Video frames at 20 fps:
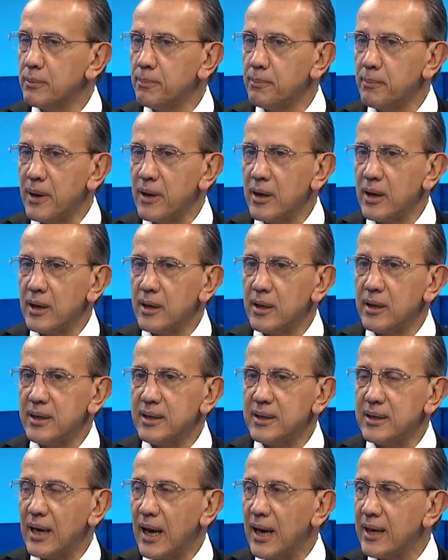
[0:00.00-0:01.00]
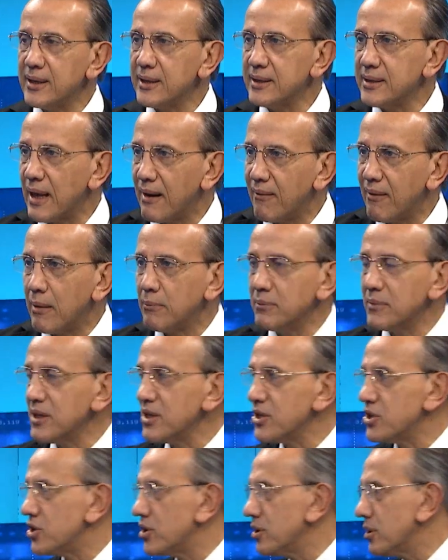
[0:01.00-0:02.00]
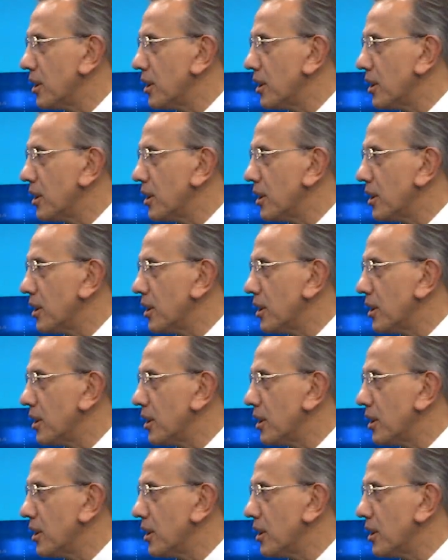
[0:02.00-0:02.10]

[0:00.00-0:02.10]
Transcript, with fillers: e, e, hikayenin devamlılığı için